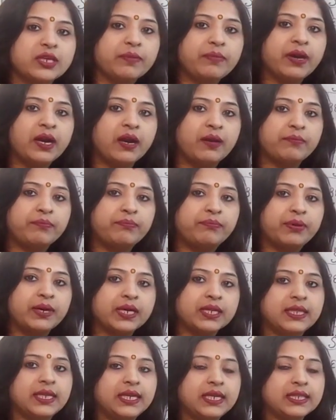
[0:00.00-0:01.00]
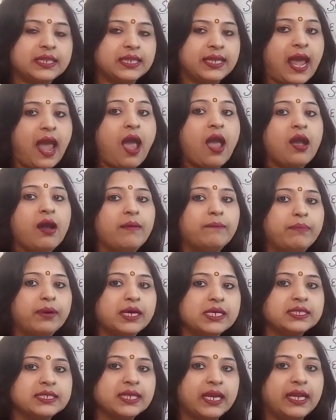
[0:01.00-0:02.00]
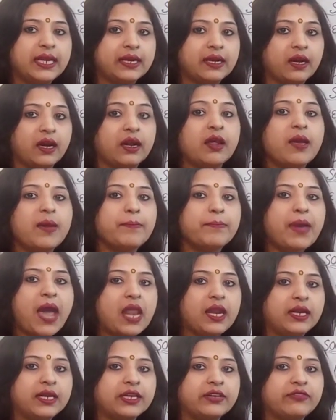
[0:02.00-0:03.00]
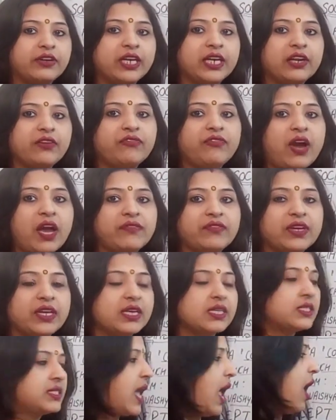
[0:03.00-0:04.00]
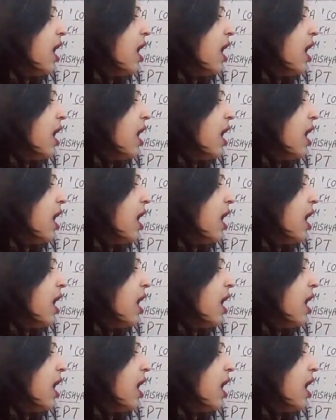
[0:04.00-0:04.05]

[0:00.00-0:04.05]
जब हम बर्थ लेते हैं बर्थ से लेकर पहले 25 फाइव ईयर्स